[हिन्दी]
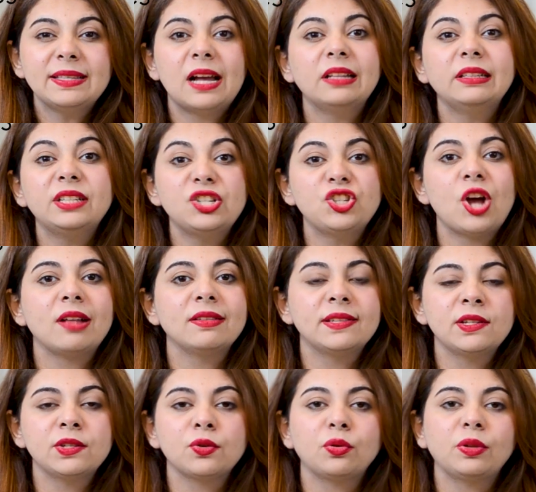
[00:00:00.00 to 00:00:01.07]
ज़्यादातर
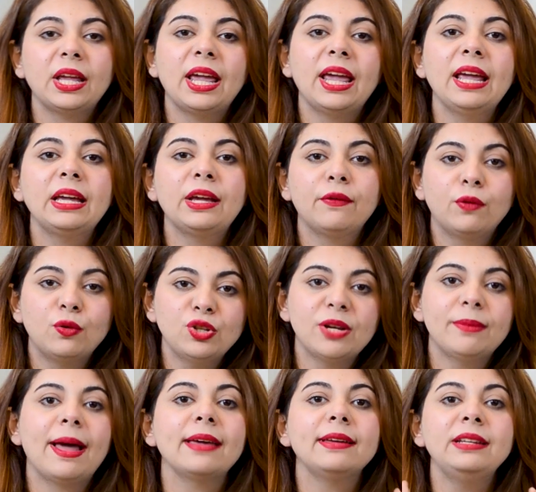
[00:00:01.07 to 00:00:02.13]
चांसेस होते हैं कि वो
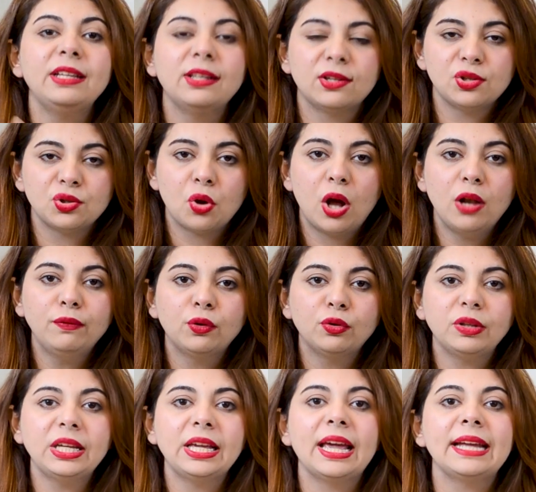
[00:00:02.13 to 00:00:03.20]
जब एक्नी रिजॉल्व
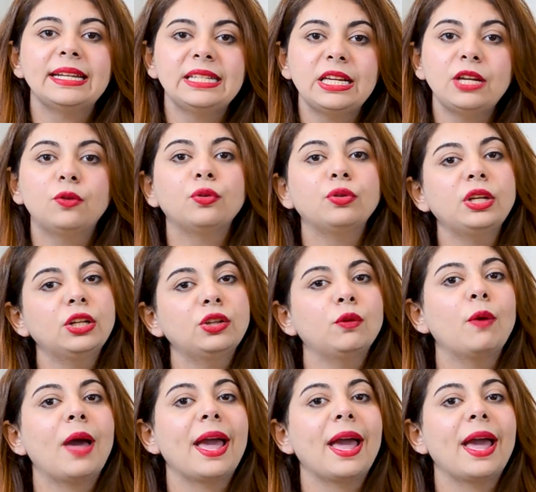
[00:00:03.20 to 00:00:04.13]
होती है ठीक होती है तो वो